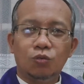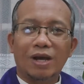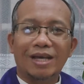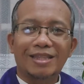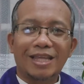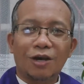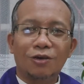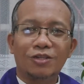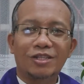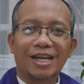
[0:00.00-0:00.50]

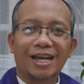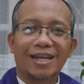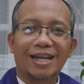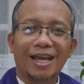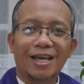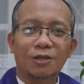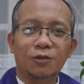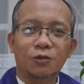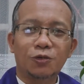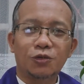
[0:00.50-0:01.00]
Dua tahun yang
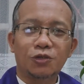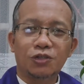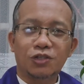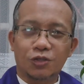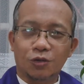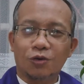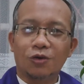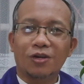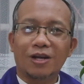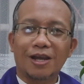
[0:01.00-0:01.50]
lalu,
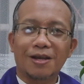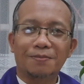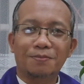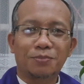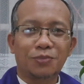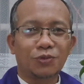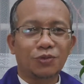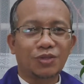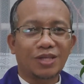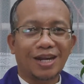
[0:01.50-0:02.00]

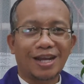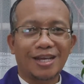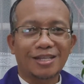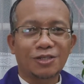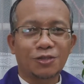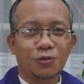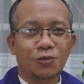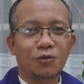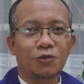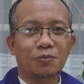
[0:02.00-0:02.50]
seorang
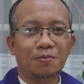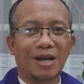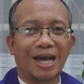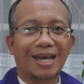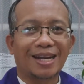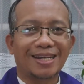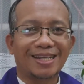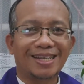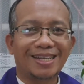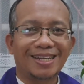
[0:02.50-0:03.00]
putra suku
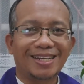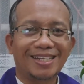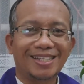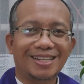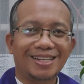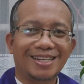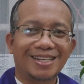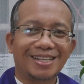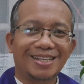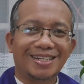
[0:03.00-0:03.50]

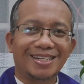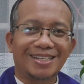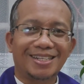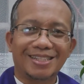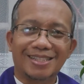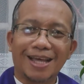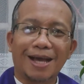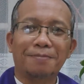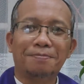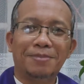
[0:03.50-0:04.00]
Marin
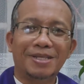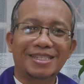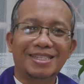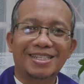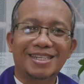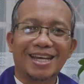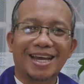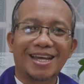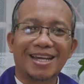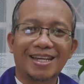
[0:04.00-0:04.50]

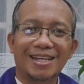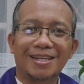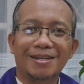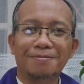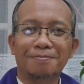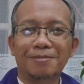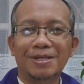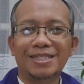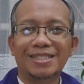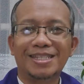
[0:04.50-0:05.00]

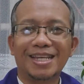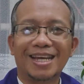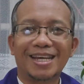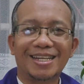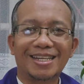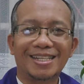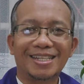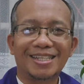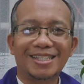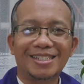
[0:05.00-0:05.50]
ditahbiskan
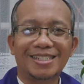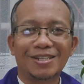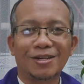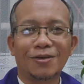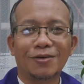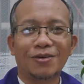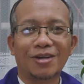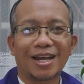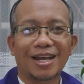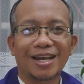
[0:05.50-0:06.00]
menjadi
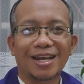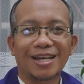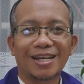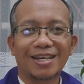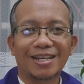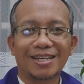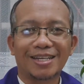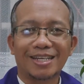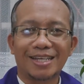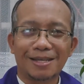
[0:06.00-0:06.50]

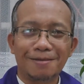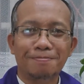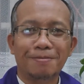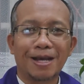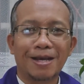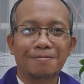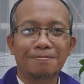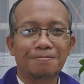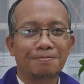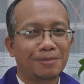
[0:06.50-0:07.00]
seorang
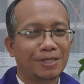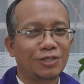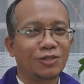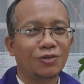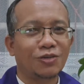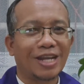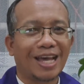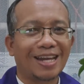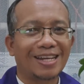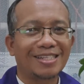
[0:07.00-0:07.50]
imam
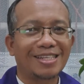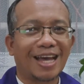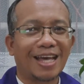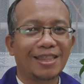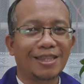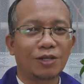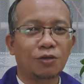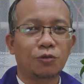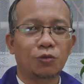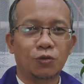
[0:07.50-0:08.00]
misionaris
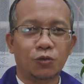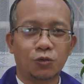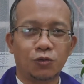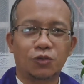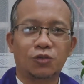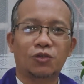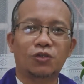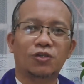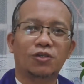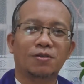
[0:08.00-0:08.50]
hati
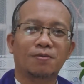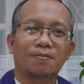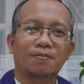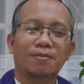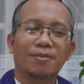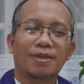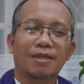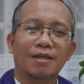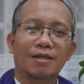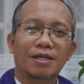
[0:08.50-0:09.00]
kudus.
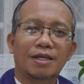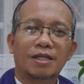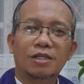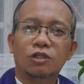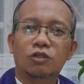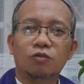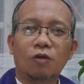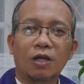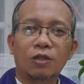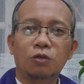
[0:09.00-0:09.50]

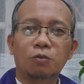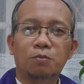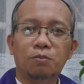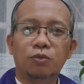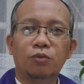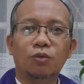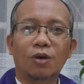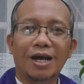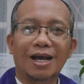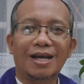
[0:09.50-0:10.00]
Suatu
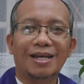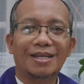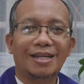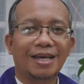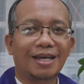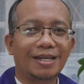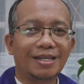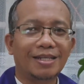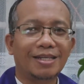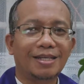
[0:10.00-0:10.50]
buah
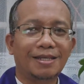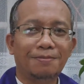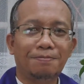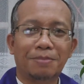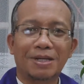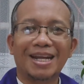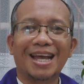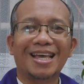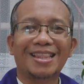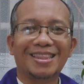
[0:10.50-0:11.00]
dari
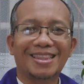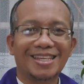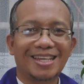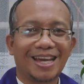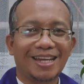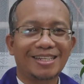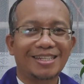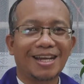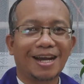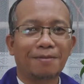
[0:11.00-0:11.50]

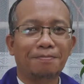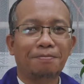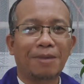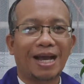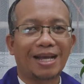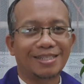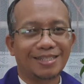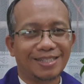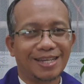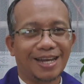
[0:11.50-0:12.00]
penantian yang
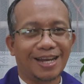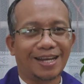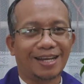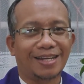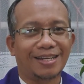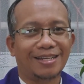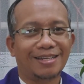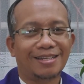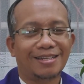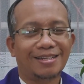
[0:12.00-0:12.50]
panjang.